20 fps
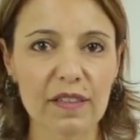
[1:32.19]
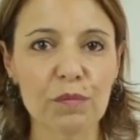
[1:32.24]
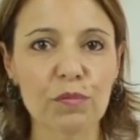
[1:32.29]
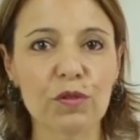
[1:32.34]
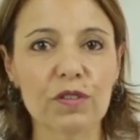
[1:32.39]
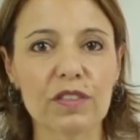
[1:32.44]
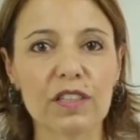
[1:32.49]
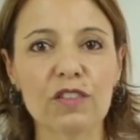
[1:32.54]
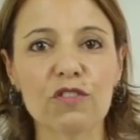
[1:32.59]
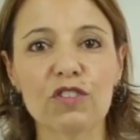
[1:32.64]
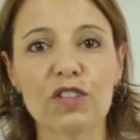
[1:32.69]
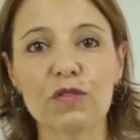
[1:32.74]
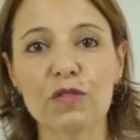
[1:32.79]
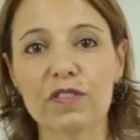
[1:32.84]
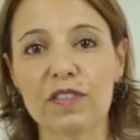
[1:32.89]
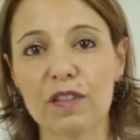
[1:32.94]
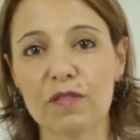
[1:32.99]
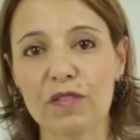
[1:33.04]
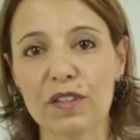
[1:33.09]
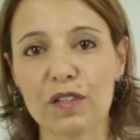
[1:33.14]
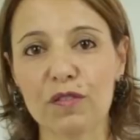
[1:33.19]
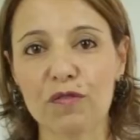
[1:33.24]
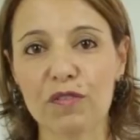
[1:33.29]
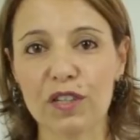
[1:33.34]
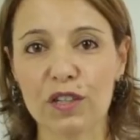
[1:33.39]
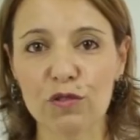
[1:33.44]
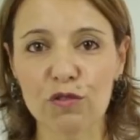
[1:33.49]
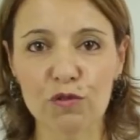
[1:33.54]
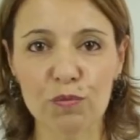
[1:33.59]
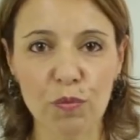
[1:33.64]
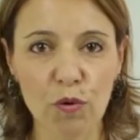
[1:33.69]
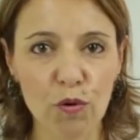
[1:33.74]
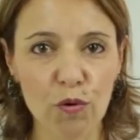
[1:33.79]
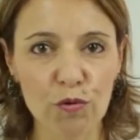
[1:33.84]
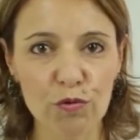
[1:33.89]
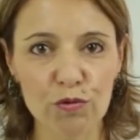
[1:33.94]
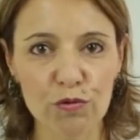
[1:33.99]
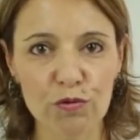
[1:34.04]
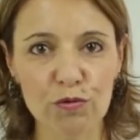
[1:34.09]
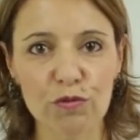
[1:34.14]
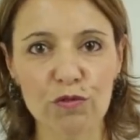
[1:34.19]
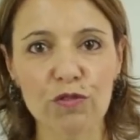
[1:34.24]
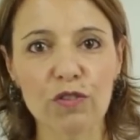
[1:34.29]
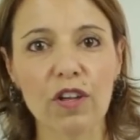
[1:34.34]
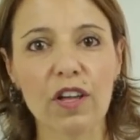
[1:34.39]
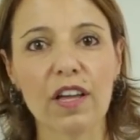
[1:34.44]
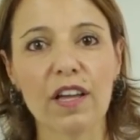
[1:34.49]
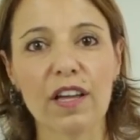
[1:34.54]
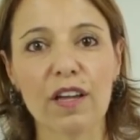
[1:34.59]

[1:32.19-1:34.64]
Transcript: é importante que você verifique os bolsos,